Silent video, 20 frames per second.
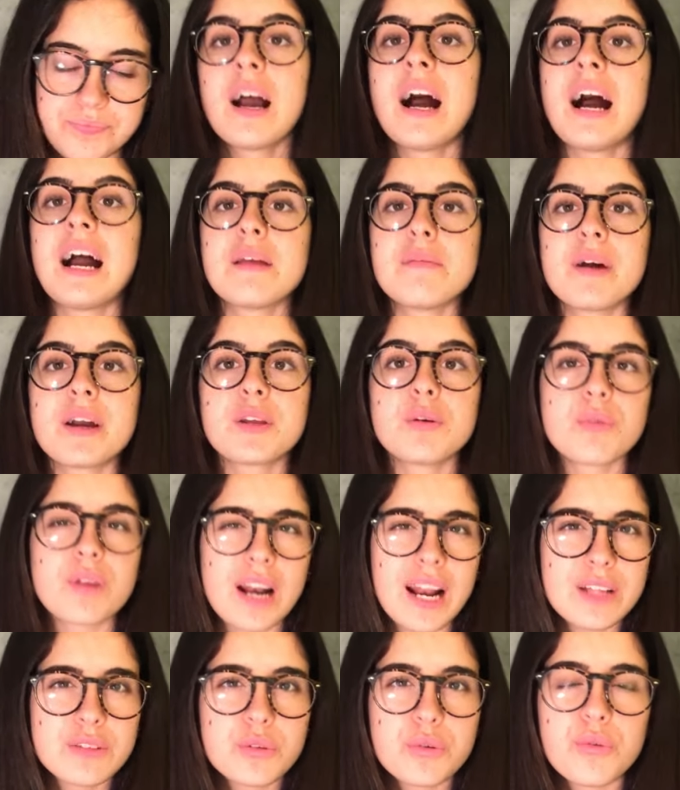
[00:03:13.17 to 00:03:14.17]
Hai mai
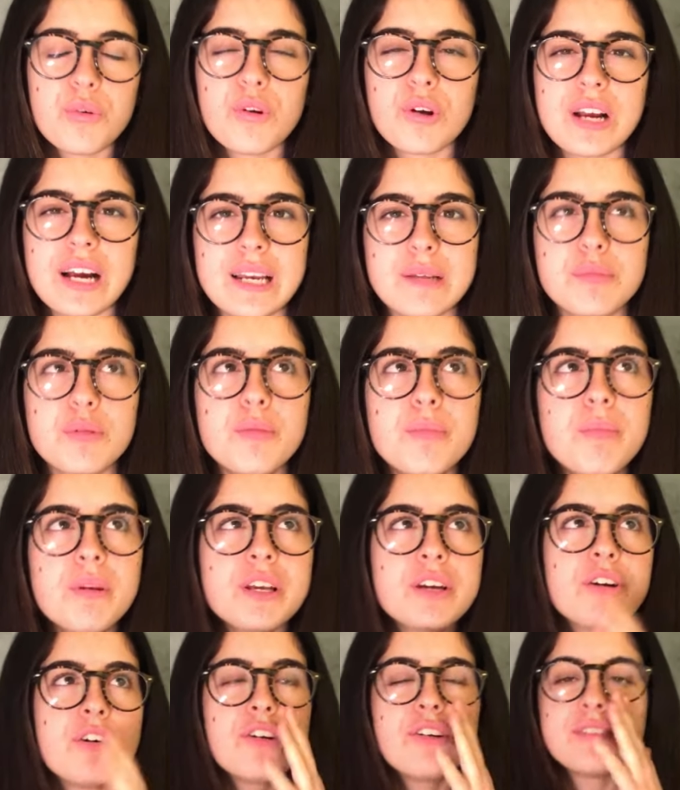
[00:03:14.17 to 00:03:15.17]
urlato in un locale
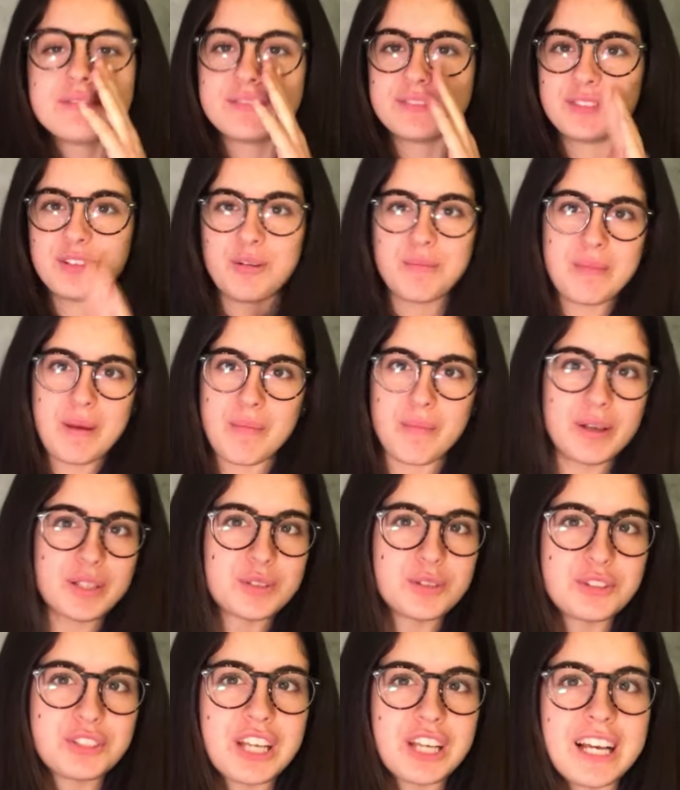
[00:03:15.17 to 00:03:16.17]
pubblico? Non mi è mai
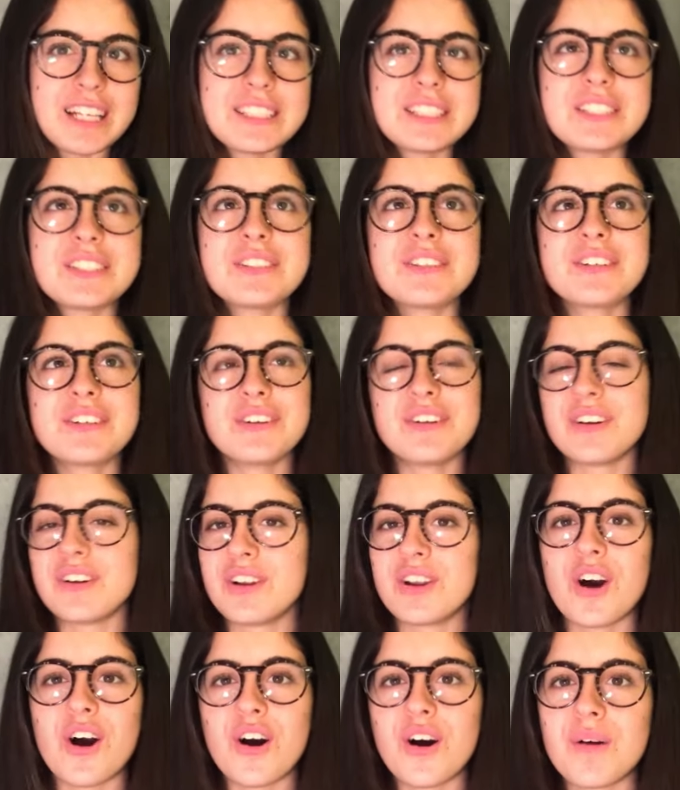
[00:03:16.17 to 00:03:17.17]
successo, non
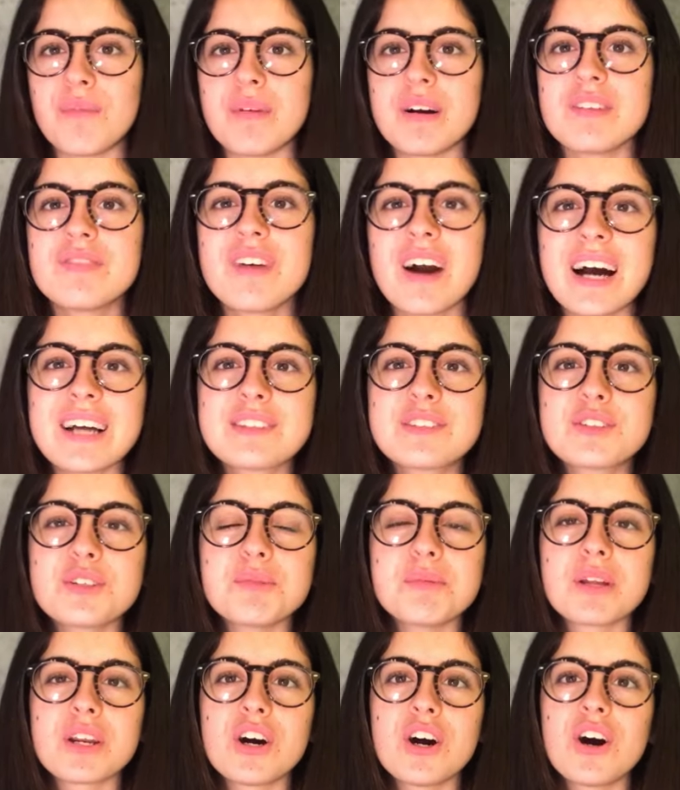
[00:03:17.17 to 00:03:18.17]
l'ho mai fatto,
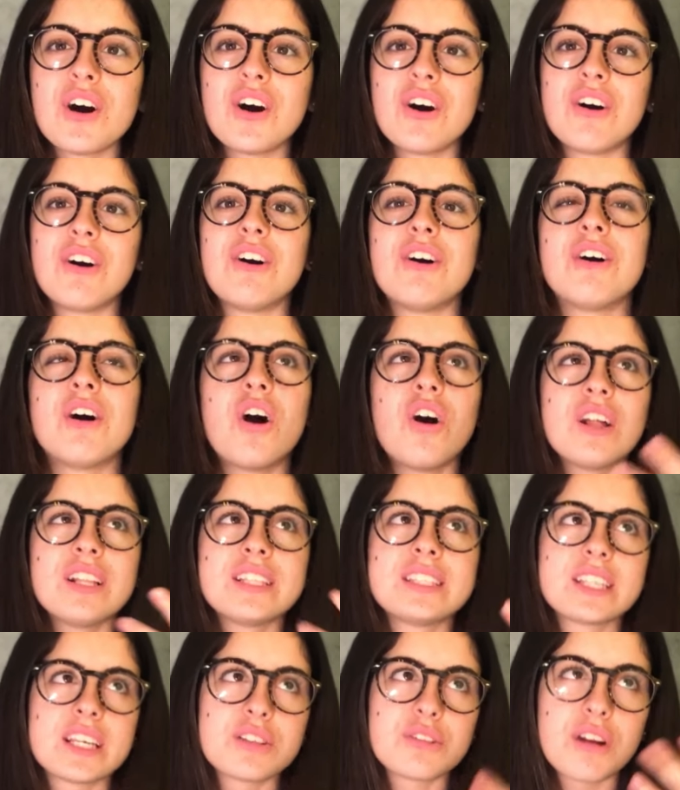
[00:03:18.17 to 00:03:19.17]
però ho
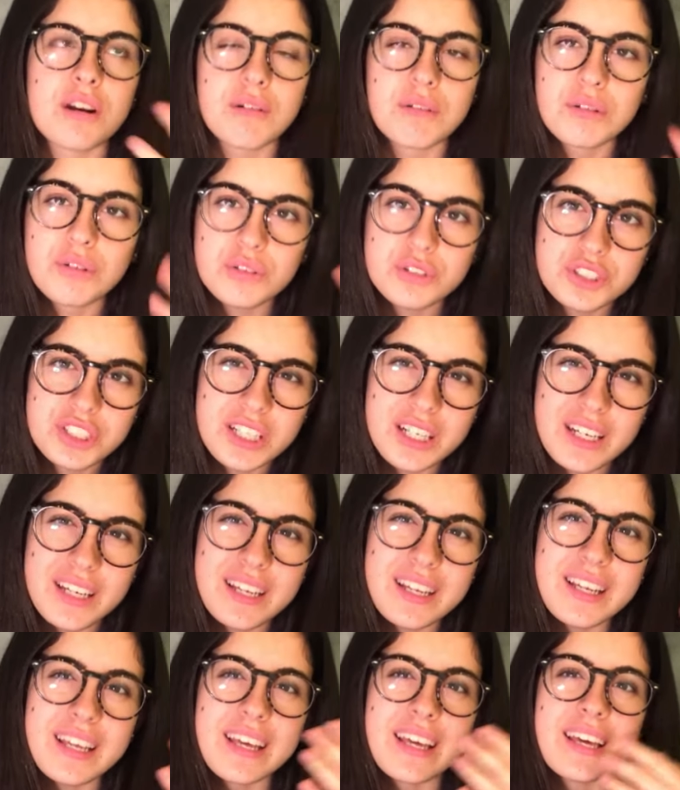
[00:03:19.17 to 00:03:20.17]
alzato la
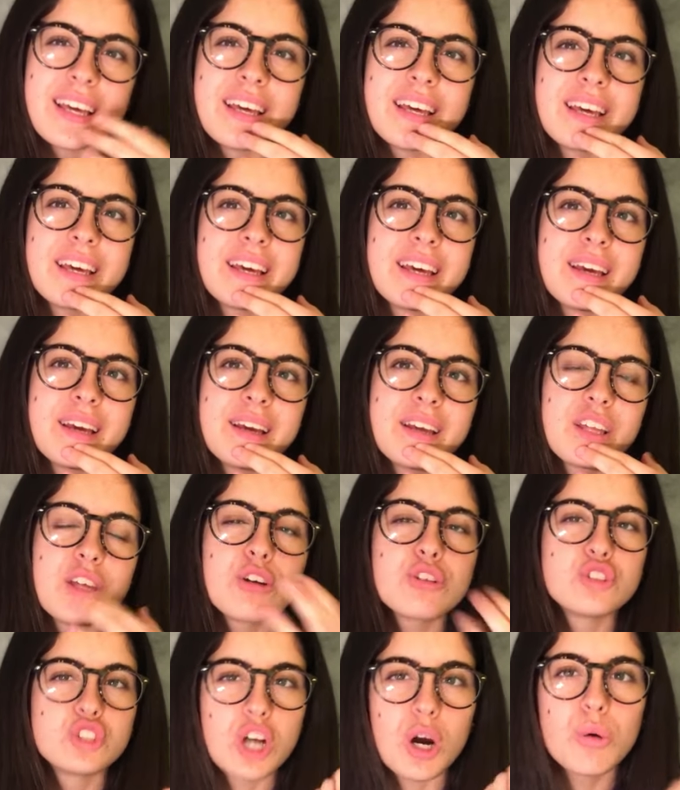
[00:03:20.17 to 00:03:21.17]
voce e
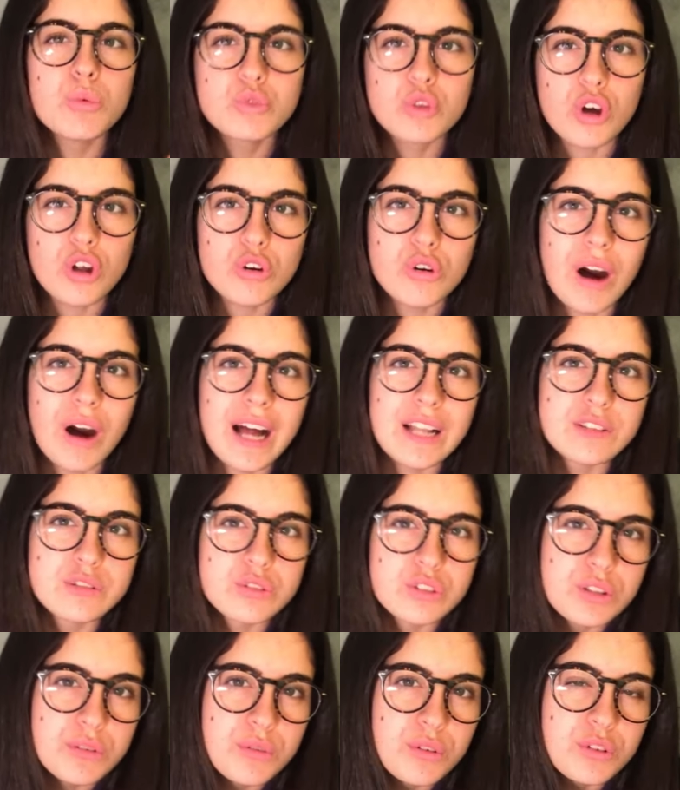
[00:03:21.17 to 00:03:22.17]
io ho già un tono
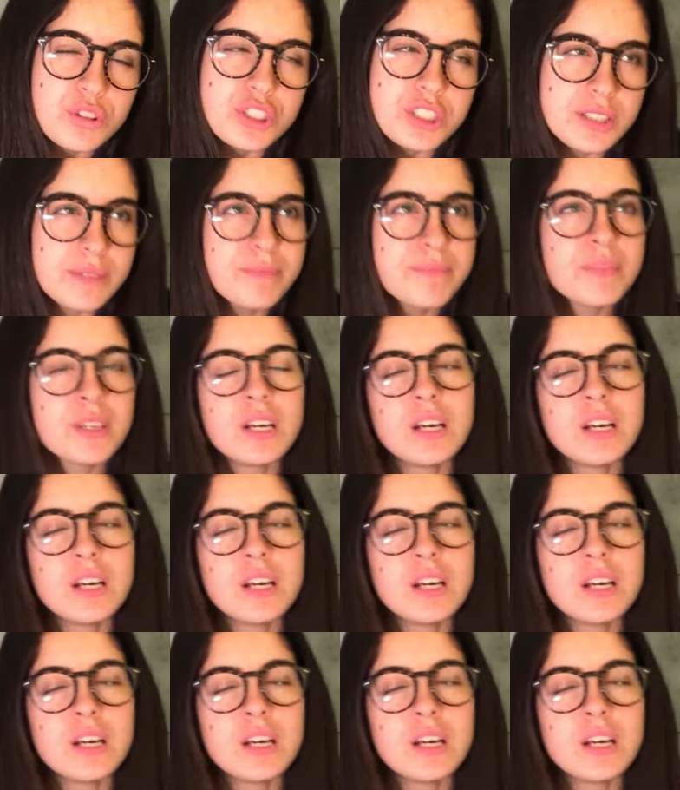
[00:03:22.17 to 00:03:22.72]
alto di voce